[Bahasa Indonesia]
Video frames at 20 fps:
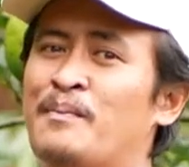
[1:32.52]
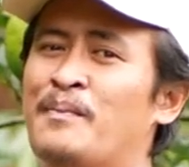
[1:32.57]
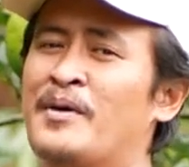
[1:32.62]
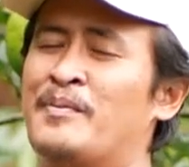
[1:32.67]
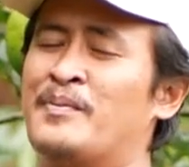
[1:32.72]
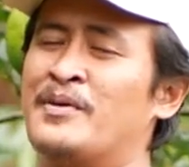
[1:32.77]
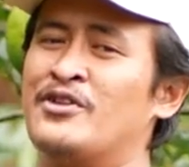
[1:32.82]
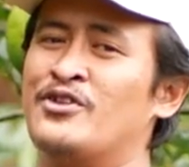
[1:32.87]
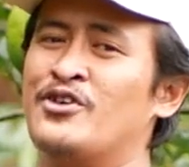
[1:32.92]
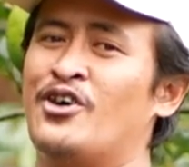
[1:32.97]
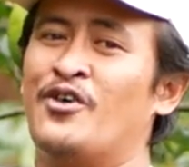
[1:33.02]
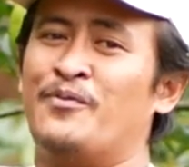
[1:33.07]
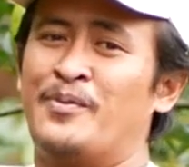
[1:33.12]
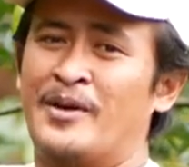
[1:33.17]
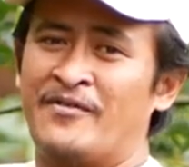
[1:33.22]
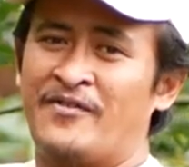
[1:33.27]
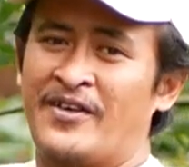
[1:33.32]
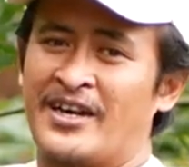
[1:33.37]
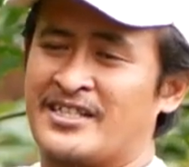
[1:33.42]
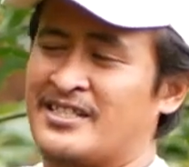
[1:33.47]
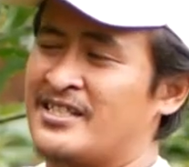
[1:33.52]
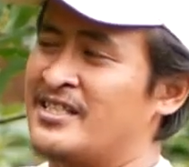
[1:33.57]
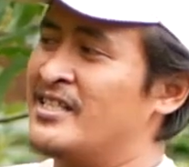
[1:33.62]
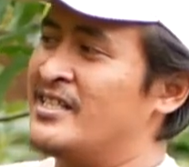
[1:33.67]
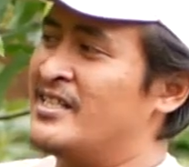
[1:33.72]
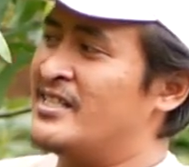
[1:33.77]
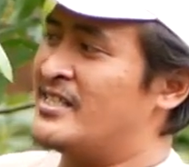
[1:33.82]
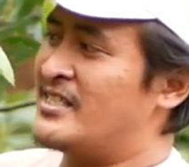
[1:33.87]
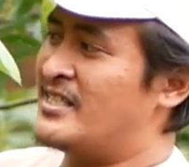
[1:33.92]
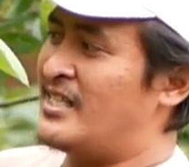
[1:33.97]
berbentuk open fast.
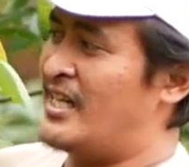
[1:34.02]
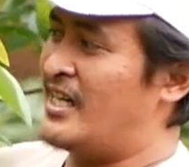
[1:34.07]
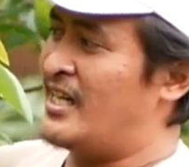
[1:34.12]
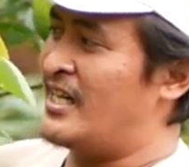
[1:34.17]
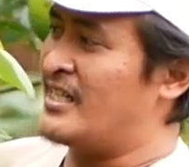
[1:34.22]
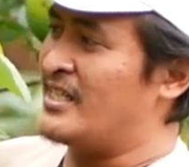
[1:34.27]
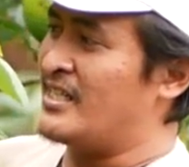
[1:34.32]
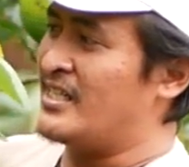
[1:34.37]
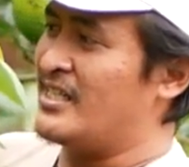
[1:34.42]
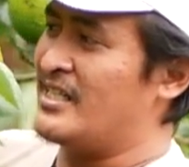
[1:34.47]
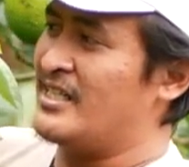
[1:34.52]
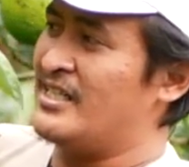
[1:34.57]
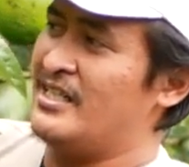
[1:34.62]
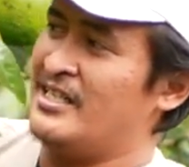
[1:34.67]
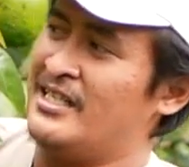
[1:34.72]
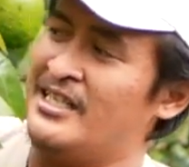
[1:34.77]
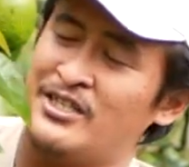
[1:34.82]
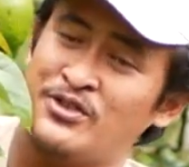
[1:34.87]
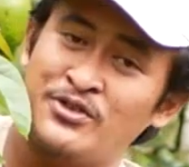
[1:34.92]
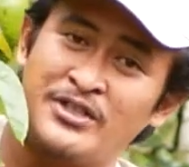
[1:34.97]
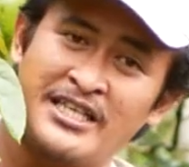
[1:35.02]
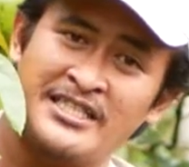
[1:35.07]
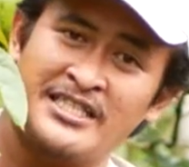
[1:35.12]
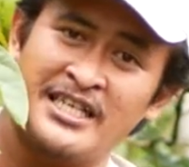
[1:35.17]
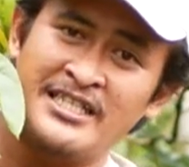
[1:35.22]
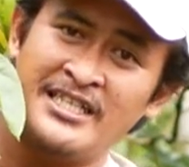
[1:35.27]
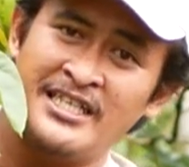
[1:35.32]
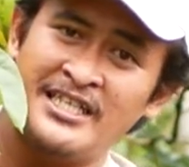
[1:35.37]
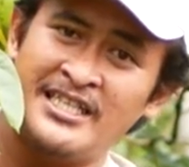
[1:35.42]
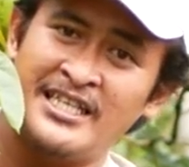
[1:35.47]
Dan ini sudah
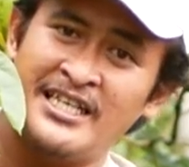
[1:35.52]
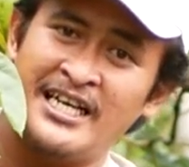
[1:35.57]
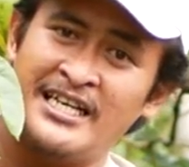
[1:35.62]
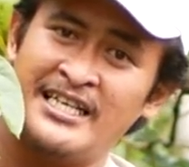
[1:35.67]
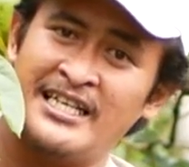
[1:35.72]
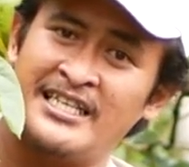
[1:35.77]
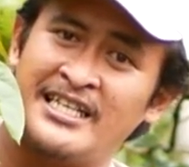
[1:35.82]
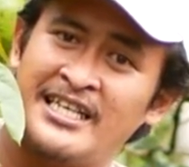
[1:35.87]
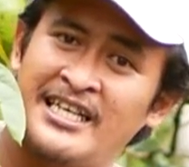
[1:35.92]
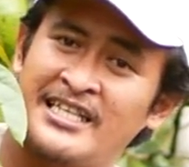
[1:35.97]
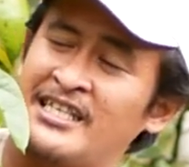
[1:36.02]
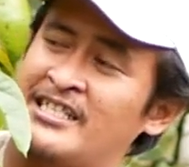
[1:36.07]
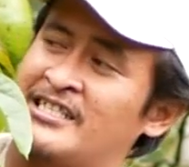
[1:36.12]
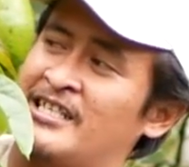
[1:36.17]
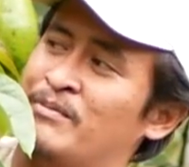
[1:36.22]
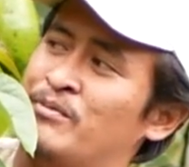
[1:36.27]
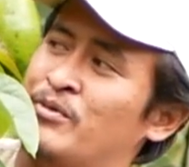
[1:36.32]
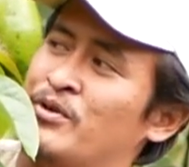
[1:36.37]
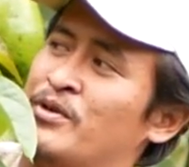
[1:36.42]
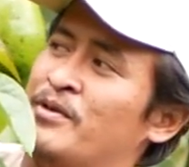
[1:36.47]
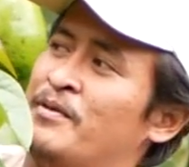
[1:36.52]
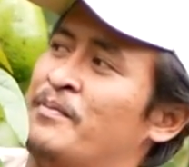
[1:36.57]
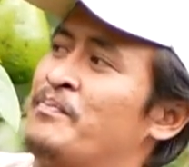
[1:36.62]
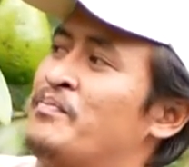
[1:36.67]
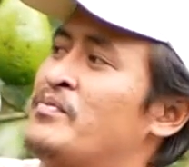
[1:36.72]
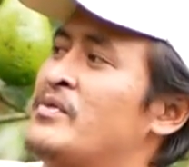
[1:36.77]
jadi, tinggal nanti kita sambung.